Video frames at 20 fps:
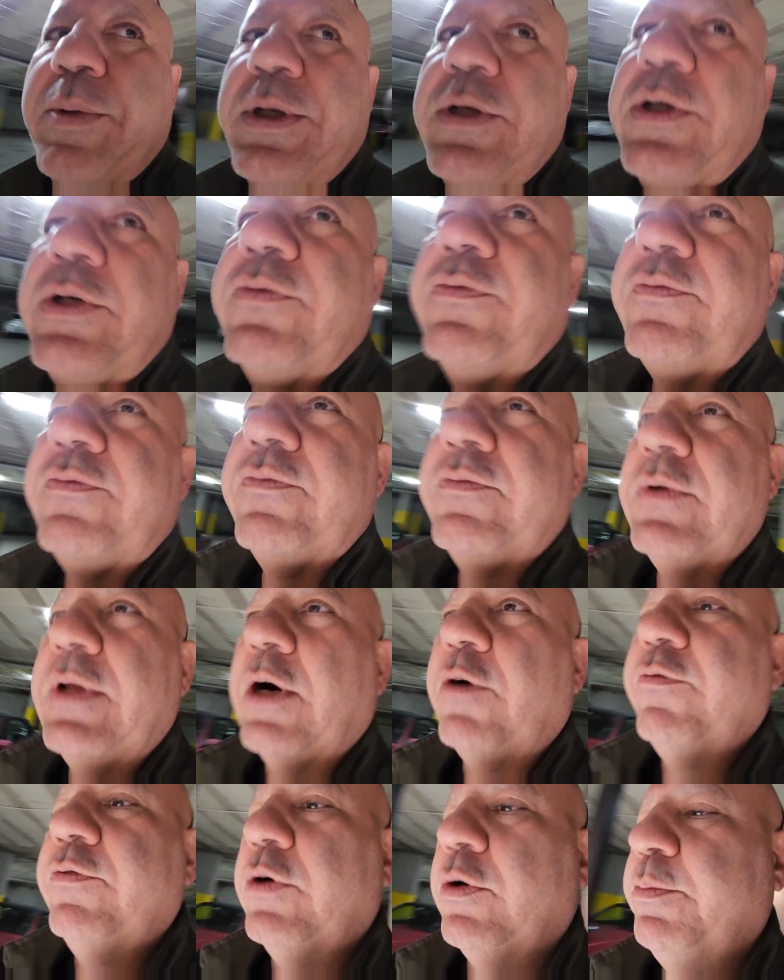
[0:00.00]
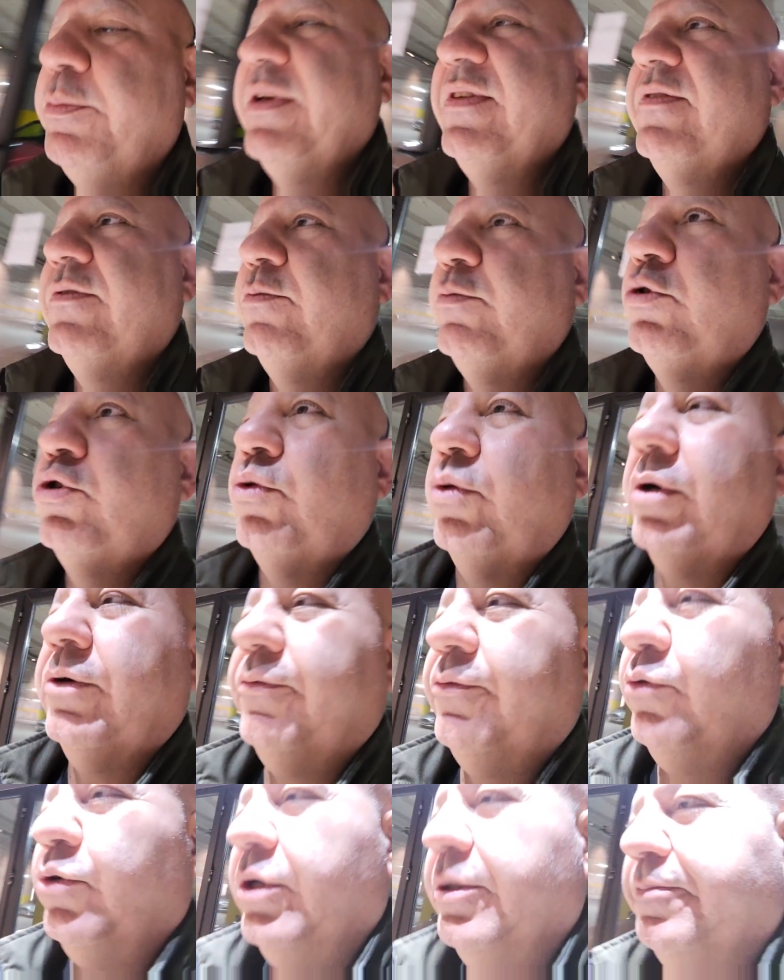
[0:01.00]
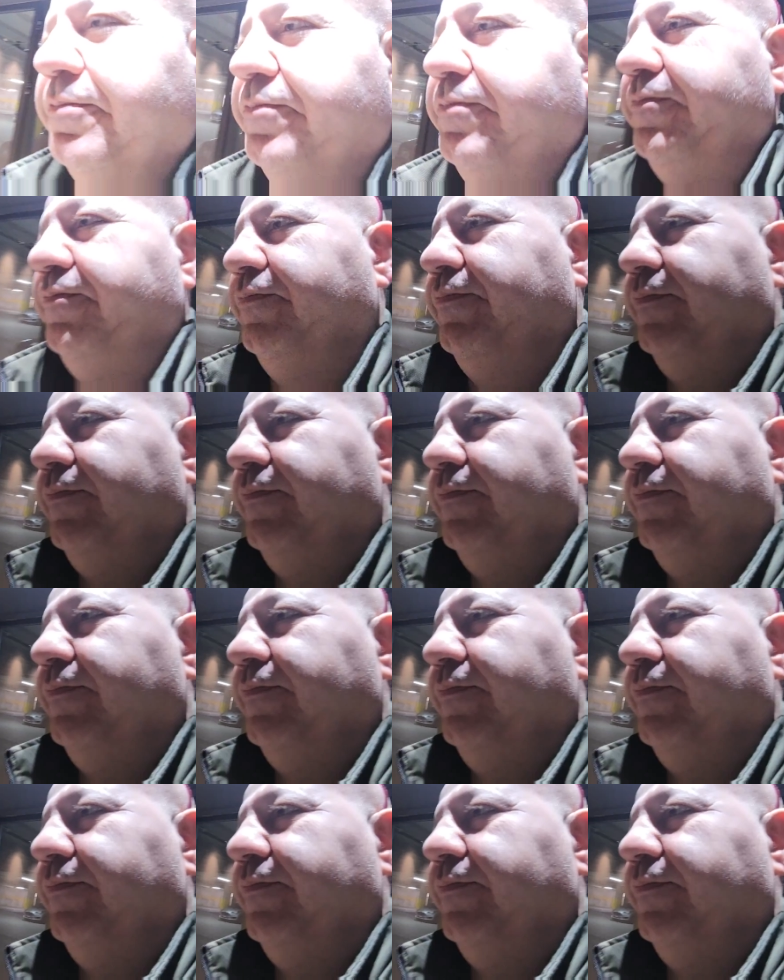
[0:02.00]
Moment, ich laufe noch bis zum Tor vor.